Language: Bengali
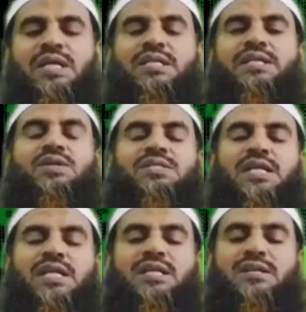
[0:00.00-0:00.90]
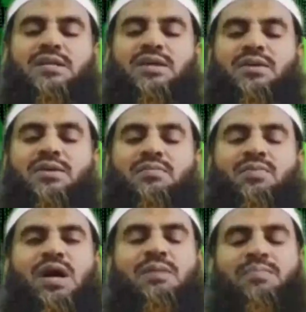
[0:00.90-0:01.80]
তিনি হচ্ছেন
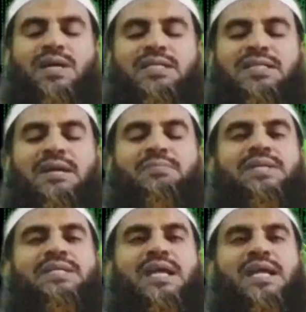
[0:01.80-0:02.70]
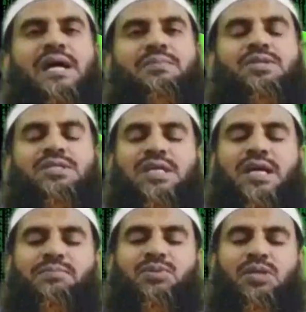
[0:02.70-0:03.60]
মোহাম্মদ তার পিতার নাম হচ্ছে
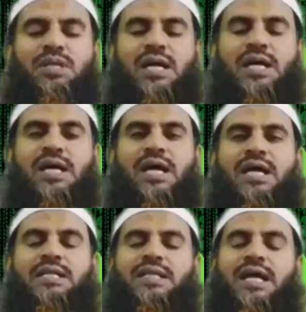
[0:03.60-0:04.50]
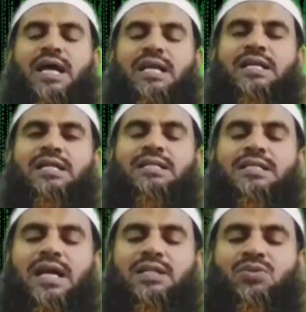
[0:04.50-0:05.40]
আবদুল্লাহ আর তার
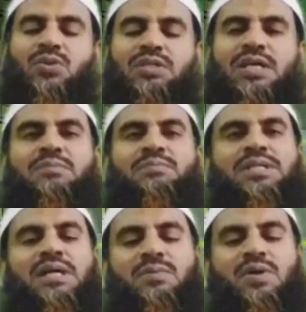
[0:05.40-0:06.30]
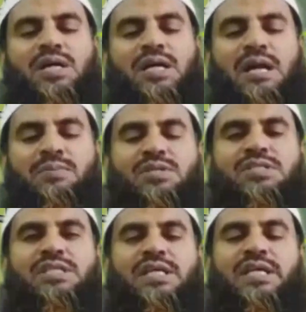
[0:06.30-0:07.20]
দাদু অর্থাৎ পিতামহের নাম
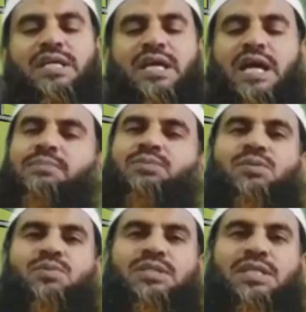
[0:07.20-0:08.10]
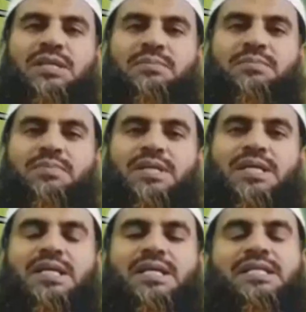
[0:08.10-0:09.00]
হচ্ছে আব্দুল মোত্তালিব
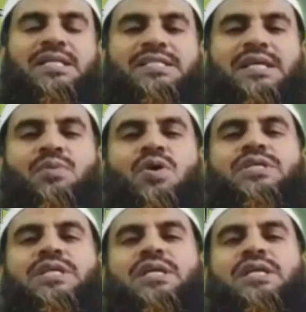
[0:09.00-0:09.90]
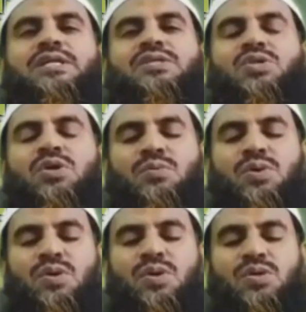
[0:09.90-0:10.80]
তিনি যে বংশে
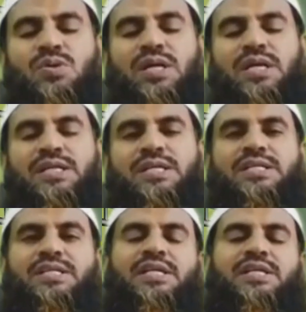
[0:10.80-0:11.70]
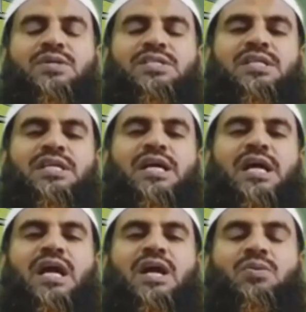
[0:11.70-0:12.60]
জন্মগ্রহণ করেন সেটি হচ্ছে
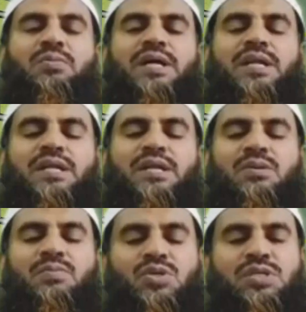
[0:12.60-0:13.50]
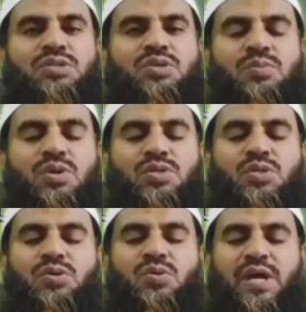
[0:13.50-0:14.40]
আরবের প্রসিদ্ধ বংশ
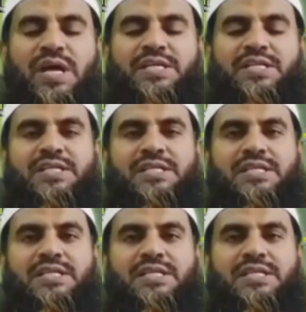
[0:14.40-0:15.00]
কোরায়েশ